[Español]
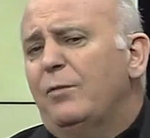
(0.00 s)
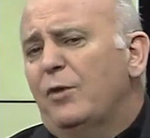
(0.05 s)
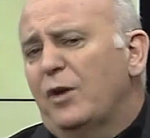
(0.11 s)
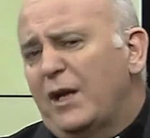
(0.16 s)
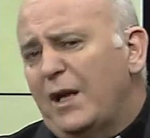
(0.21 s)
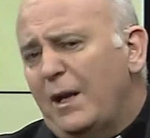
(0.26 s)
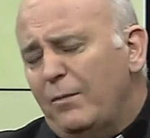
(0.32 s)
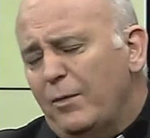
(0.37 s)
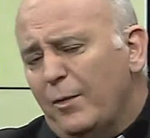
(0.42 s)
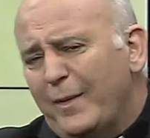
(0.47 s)
por
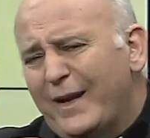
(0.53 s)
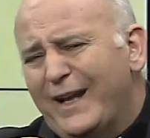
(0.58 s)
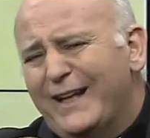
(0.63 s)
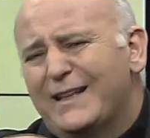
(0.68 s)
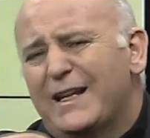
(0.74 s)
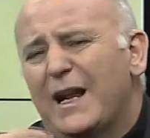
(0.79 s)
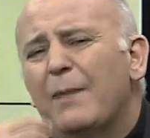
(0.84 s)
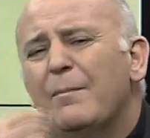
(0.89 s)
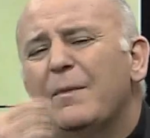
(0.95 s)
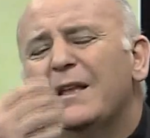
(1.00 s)
ejemplo, para
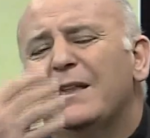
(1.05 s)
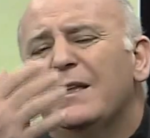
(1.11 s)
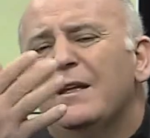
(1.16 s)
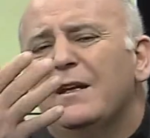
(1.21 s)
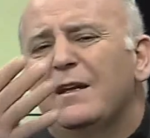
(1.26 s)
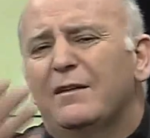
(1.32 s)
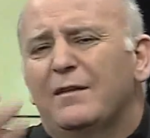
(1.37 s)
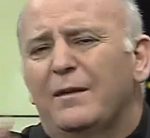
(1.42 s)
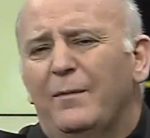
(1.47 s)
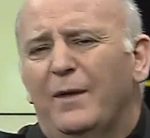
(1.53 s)
transmitir
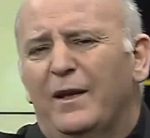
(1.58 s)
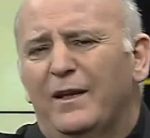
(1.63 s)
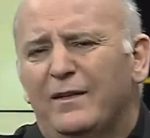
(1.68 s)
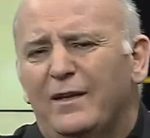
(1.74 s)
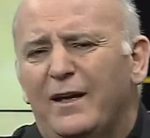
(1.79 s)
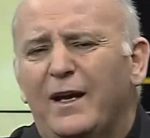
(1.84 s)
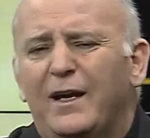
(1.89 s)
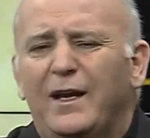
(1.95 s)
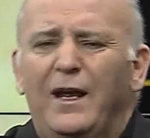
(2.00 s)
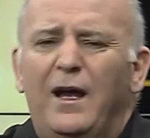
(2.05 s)
ese
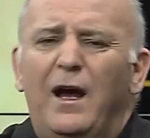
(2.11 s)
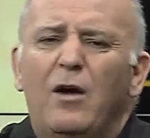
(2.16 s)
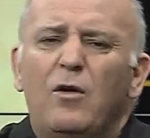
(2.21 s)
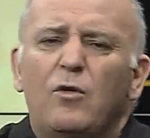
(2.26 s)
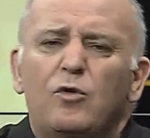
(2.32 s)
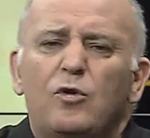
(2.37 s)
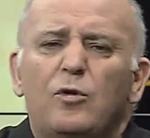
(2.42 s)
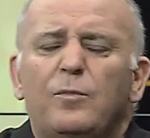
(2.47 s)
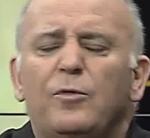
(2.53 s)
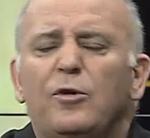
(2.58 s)
mensaje a
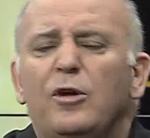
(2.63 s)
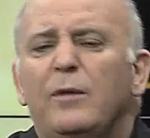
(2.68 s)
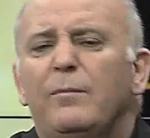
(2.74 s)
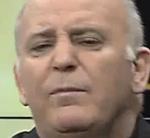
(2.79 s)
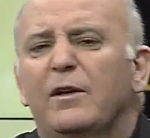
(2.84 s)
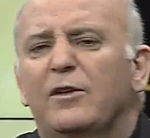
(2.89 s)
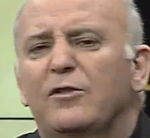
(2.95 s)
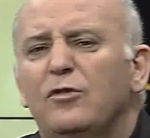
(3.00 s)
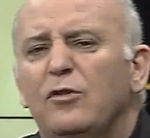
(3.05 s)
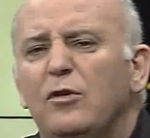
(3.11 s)
un grupo de
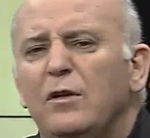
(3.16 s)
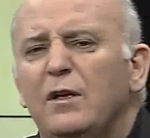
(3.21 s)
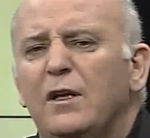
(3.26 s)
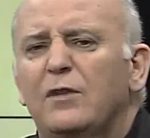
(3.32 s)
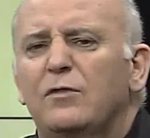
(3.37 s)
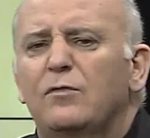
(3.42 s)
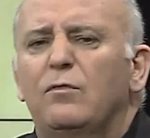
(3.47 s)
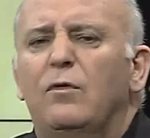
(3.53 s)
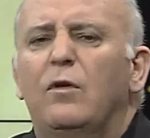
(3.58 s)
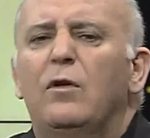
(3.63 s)

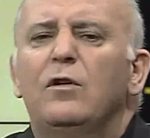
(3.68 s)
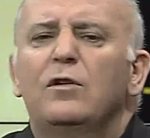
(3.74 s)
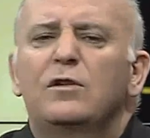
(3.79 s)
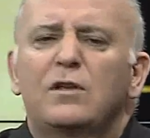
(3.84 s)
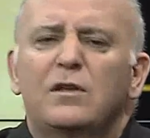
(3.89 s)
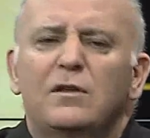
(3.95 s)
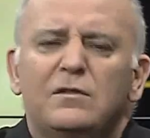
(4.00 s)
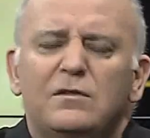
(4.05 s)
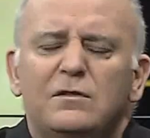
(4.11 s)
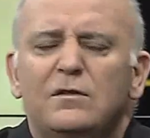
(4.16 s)
personas u
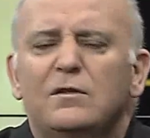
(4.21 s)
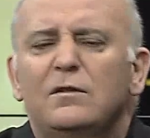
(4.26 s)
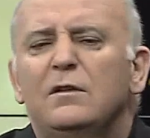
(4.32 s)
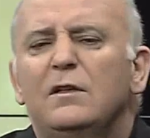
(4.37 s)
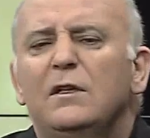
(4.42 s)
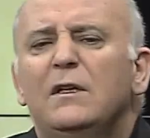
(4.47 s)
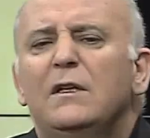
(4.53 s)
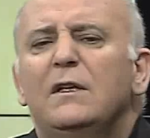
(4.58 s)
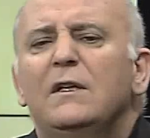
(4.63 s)
otros, ¿no?